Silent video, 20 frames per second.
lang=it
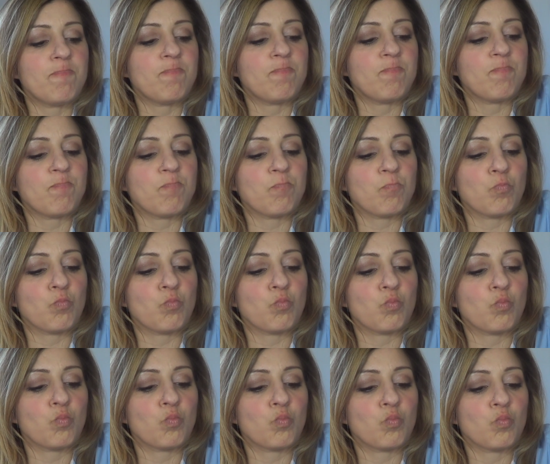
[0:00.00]
mm
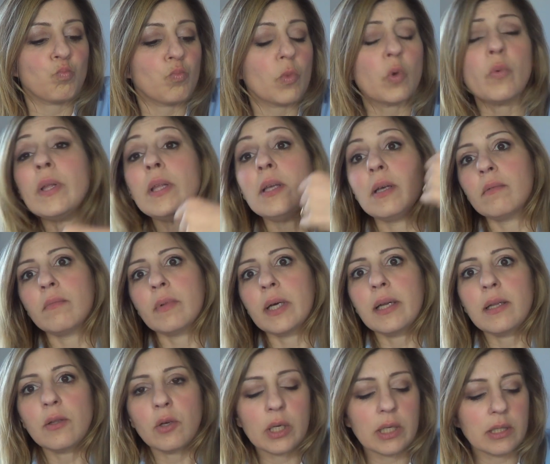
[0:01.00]
quindi
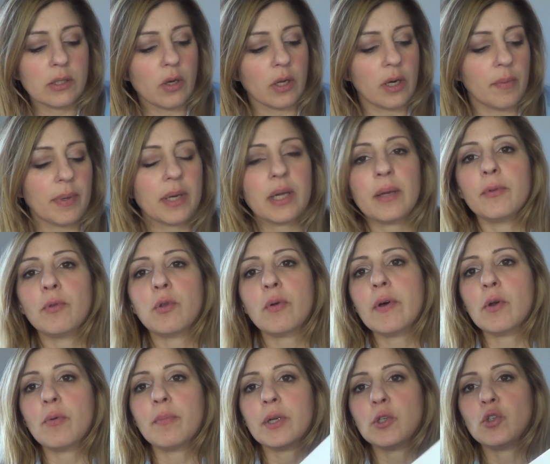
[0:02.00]
grande occasione perché
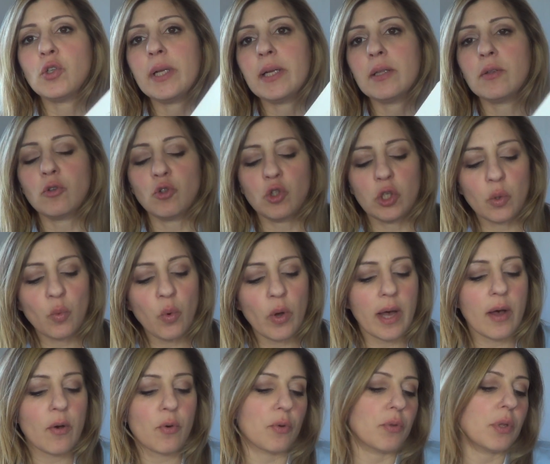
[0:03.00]
trovare un braccialetto
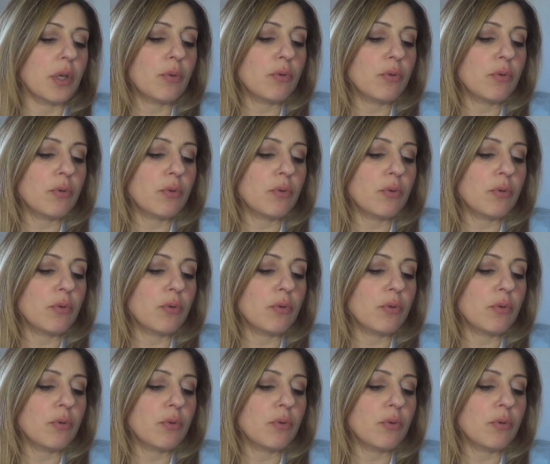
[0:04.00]
5 euro di